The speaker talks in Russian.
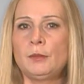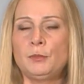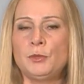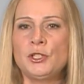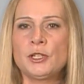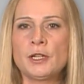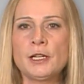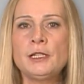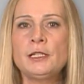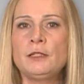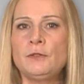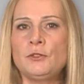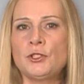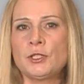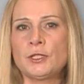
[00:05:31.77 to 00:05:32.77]
минеральные
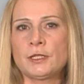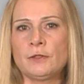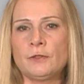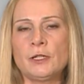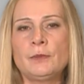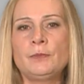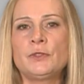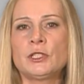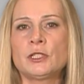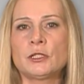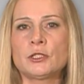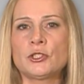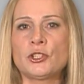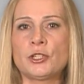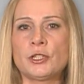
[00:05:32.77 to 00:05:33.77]
вещества,
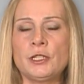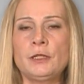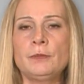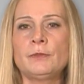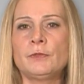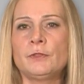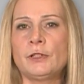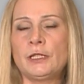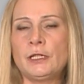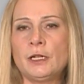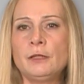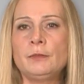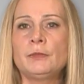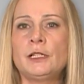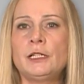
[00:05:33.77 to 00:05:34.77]
жиры,
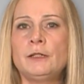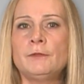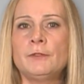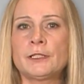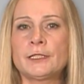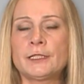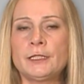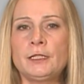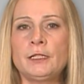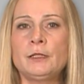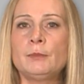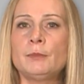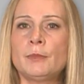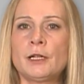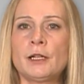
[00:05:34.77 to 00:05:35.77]
вода,
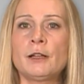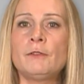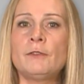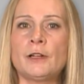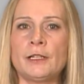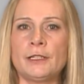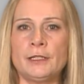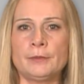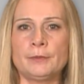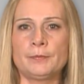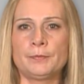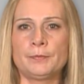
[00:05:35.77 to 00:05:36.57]
лимфоциты, макрофаги.